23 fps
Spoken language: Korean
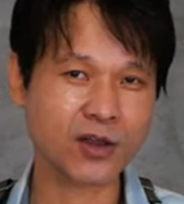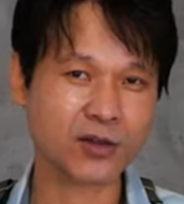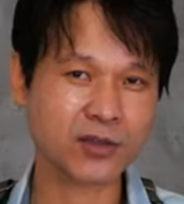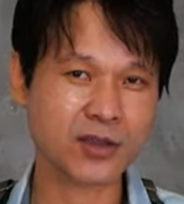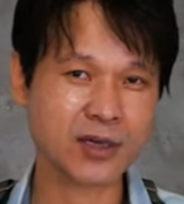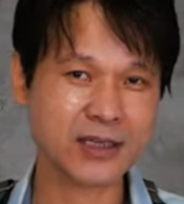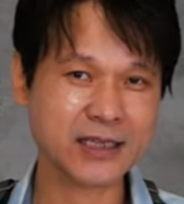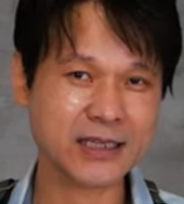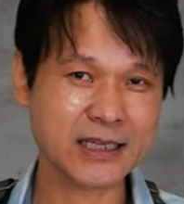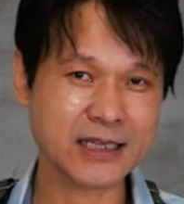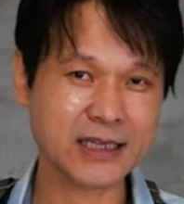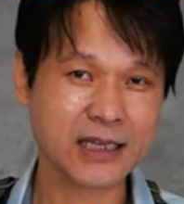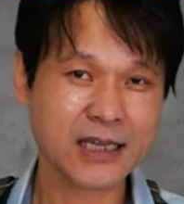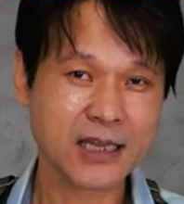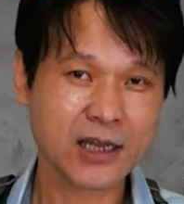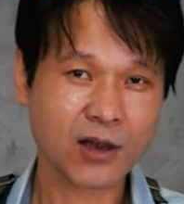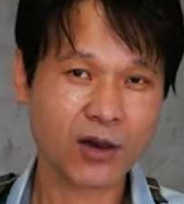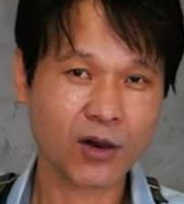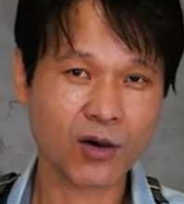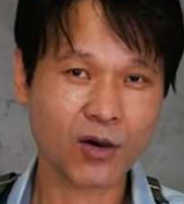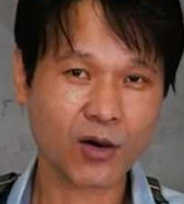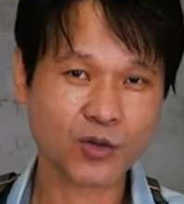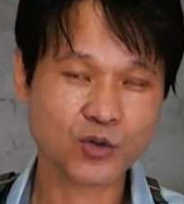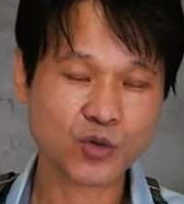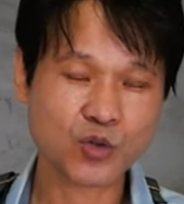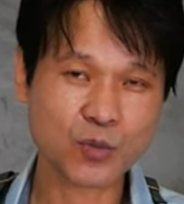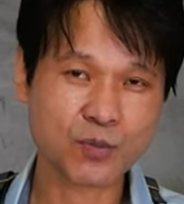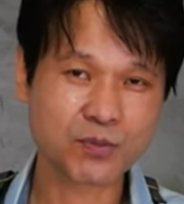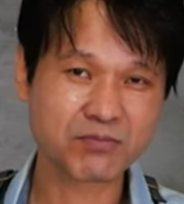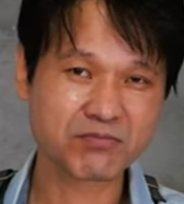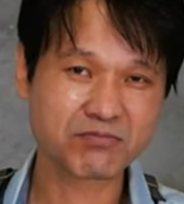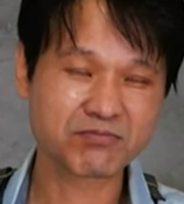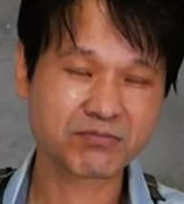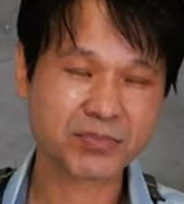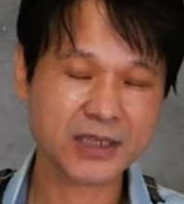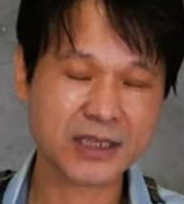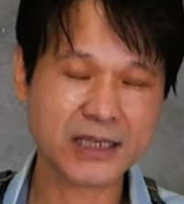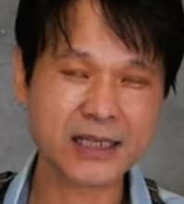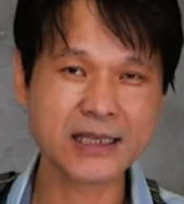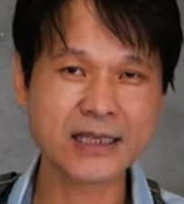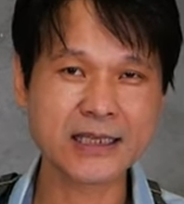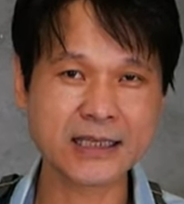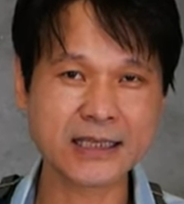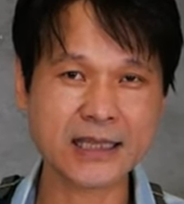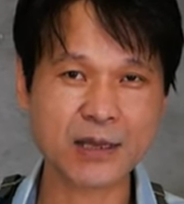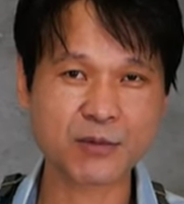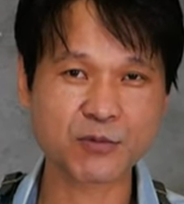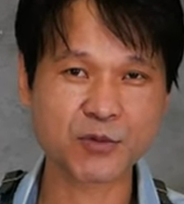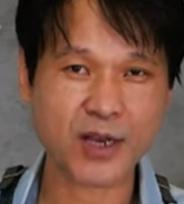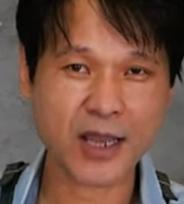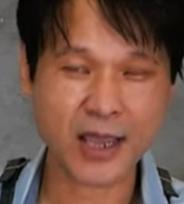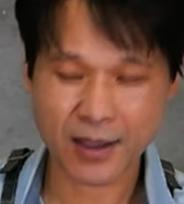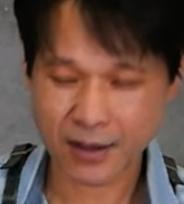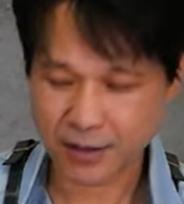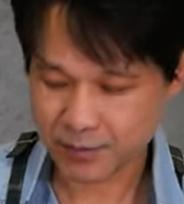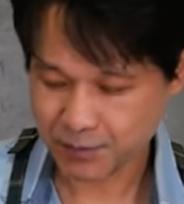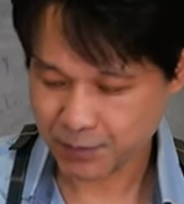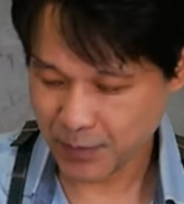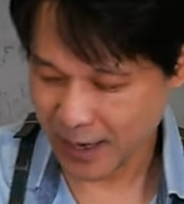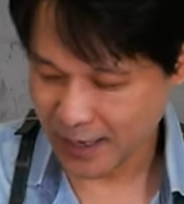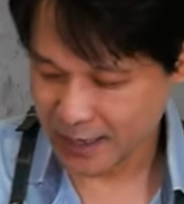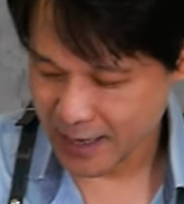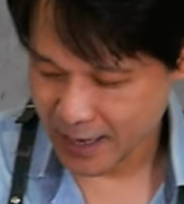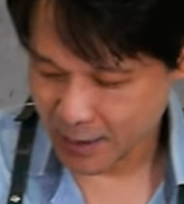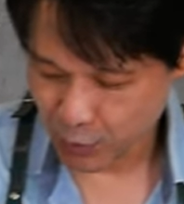영상이 좀 길기 때문에 빨리